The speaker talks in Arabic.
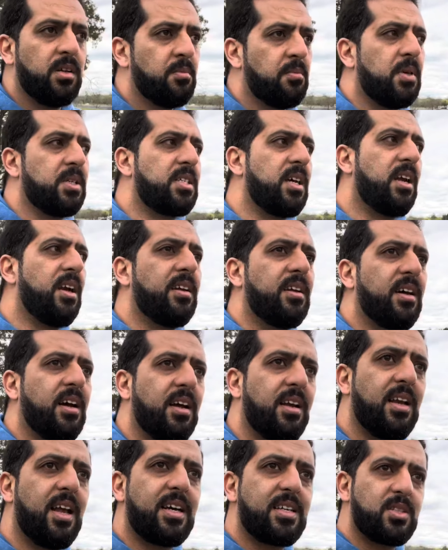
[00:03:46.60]
مثلا
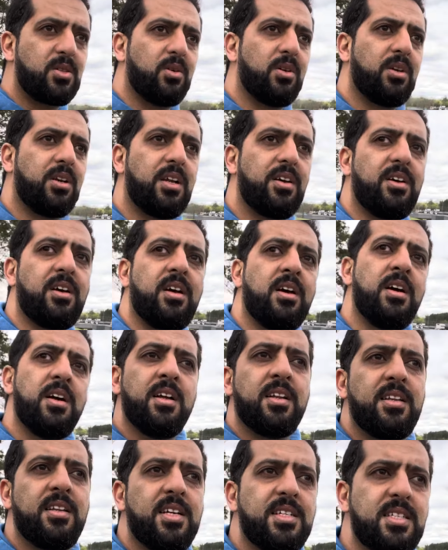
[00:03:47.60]
لاكسون اللي
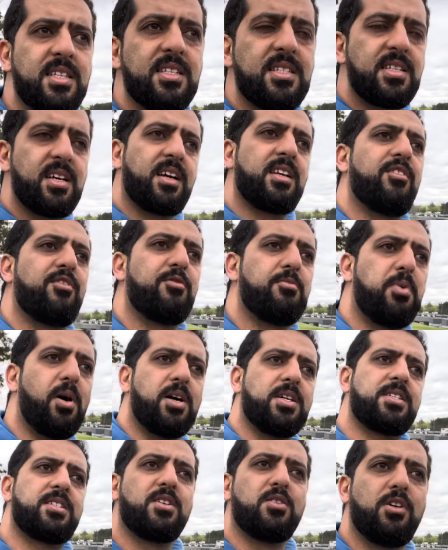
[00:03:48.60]
الناس اللي ساكنين في
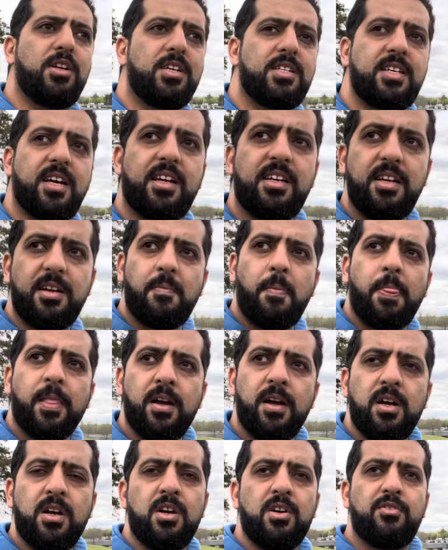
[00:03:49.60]
باسطن ولا ساكنين
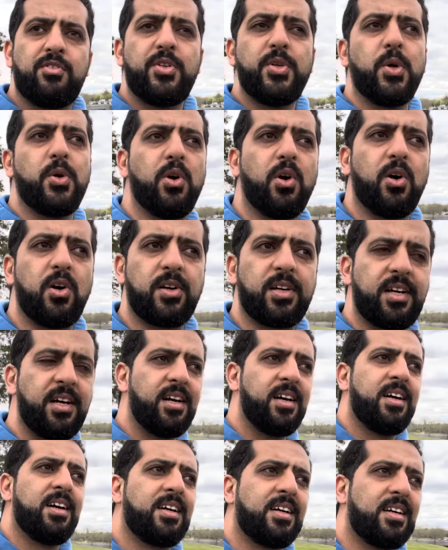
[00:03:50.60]
في نيويورك
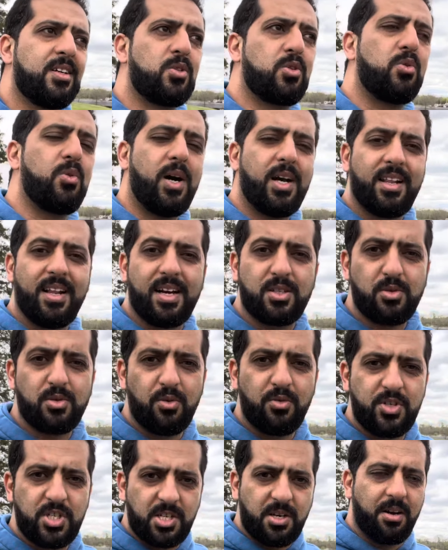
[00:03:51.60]
كتكون واحد لاكسون
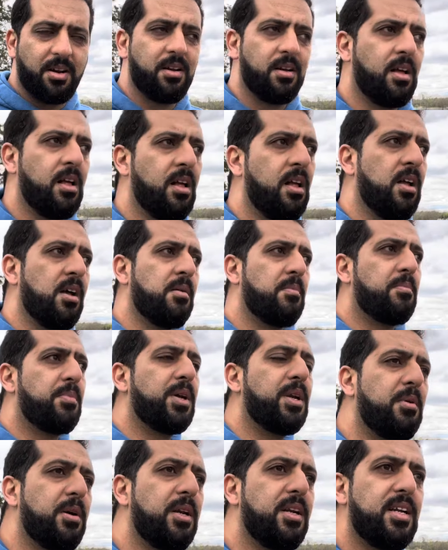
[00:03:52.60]
في شكل
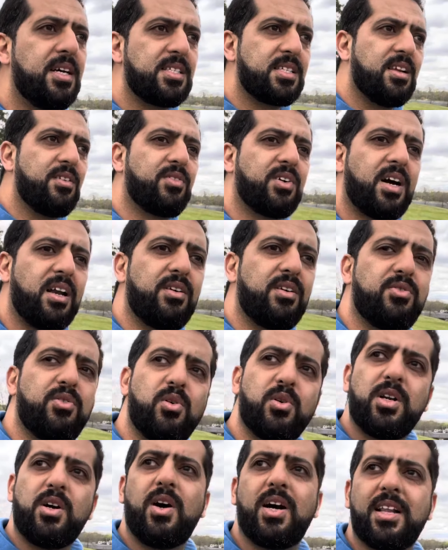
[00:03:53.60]
بينما الناس اللي في
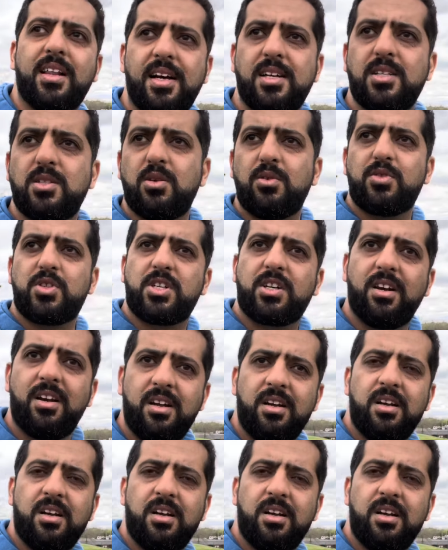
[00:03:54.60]
كاليفورنيا واحد لاكسون في شكل